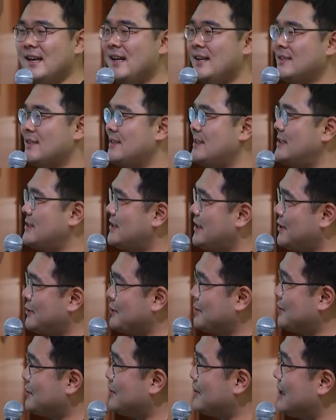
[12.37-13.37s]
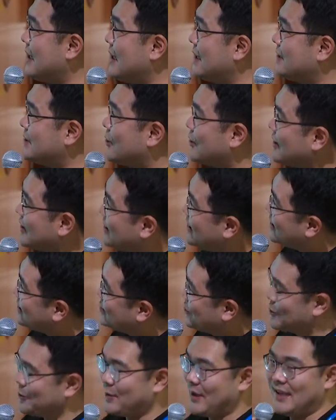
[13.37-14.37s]
그래서 실제로 저기
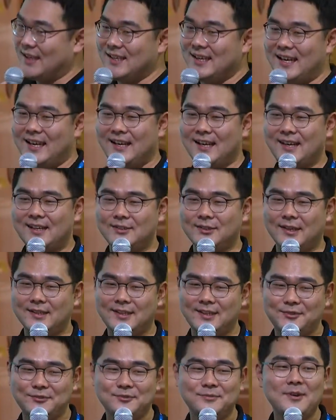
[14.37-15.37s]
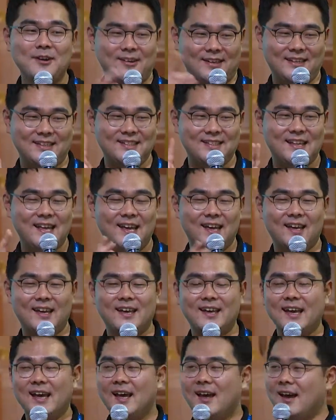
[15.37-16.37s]
저기도 아기가 저한테 두 명 있는데
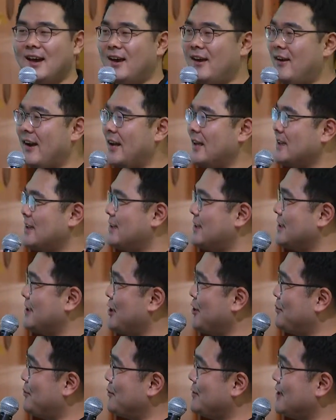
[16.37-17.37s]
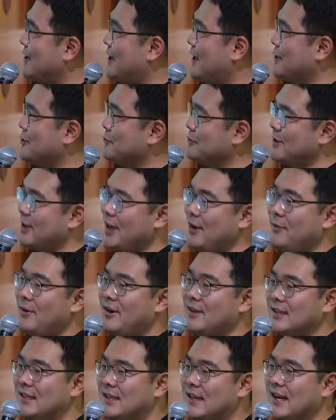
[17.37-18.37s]
어, 아기들을 키워 보니까
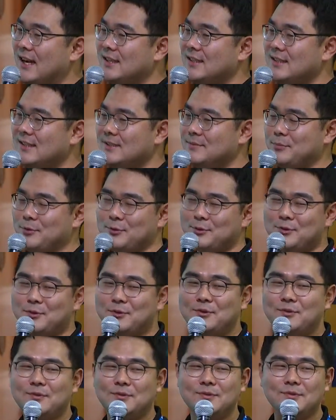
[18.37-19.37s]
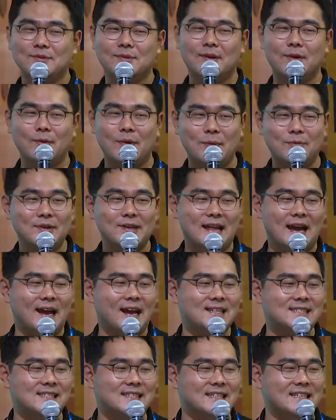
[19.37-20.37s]
6개월 이하는 보통 외부에
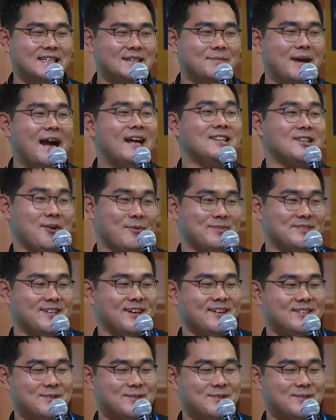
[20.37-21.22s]
나가실 일이 많이 없어요.